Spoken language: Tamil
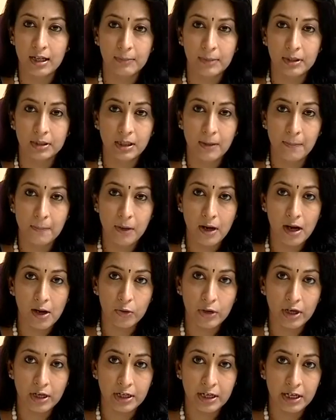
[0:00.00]
நாம தப்பா
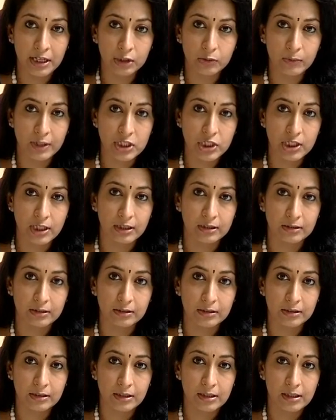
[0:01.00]
ஒரு அடி எடுத்து வச்சா
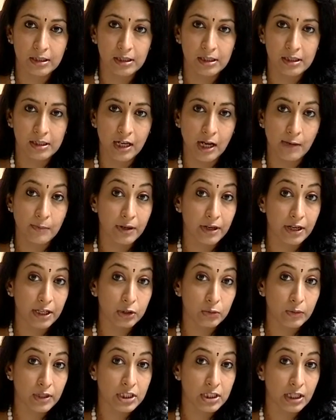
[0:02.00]

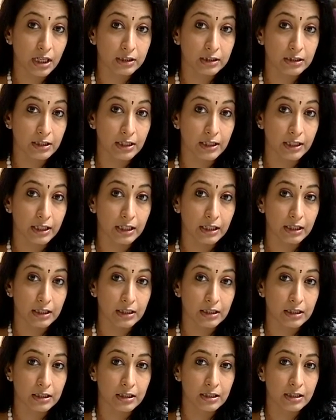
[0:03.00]
நாம எடுத்து வச்ச அந்த
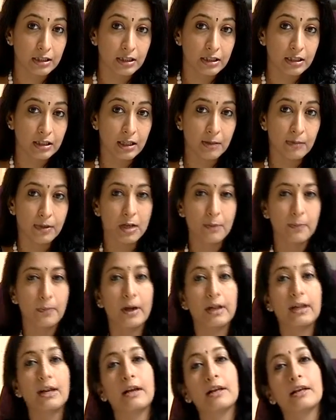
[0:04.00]
அடி
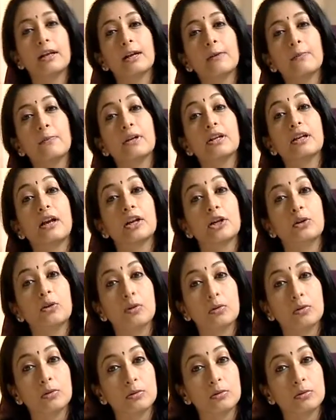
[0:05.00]
நமக்கு பல அடிகளை பின்னாடி